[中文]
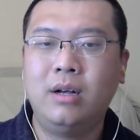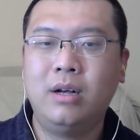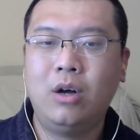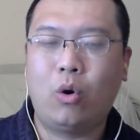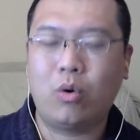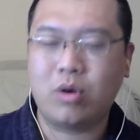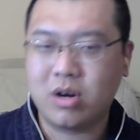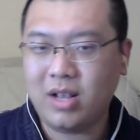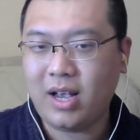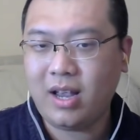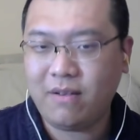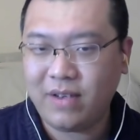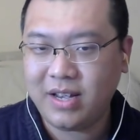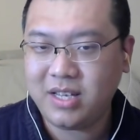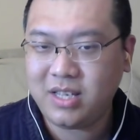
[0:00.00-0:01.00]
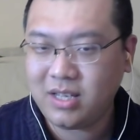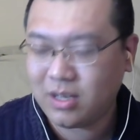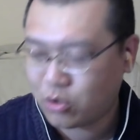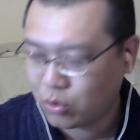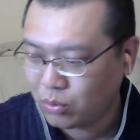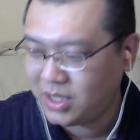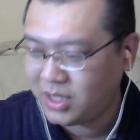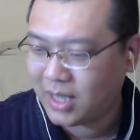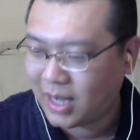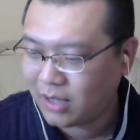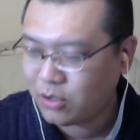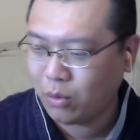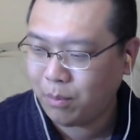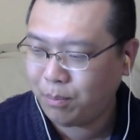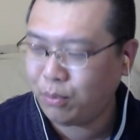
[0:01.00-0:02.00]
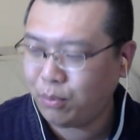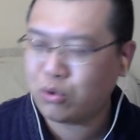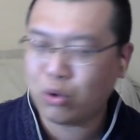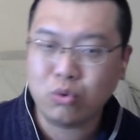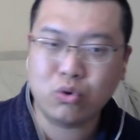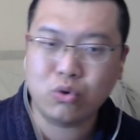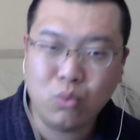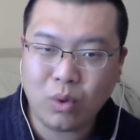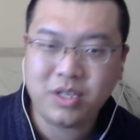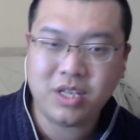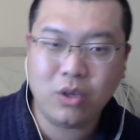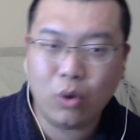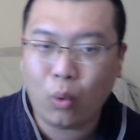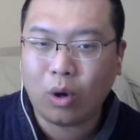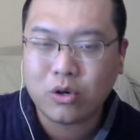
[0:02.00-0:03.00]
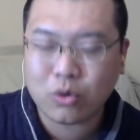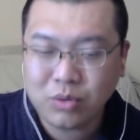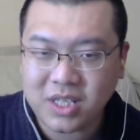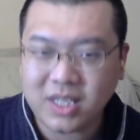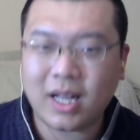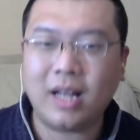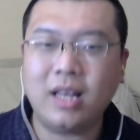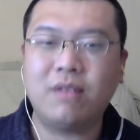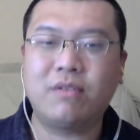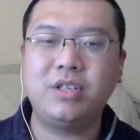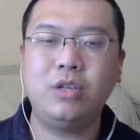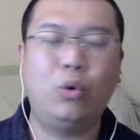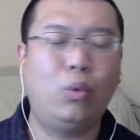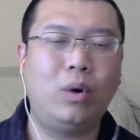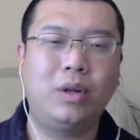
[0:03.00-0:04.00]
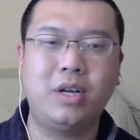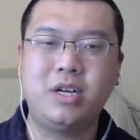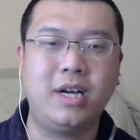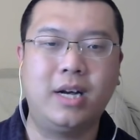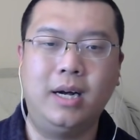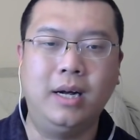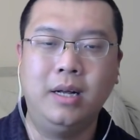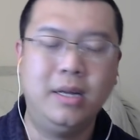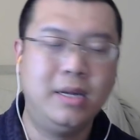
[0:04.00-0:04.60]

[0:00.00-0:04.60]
或者赖以维系的，从其他从不从中国进货，从其他地方进货的这个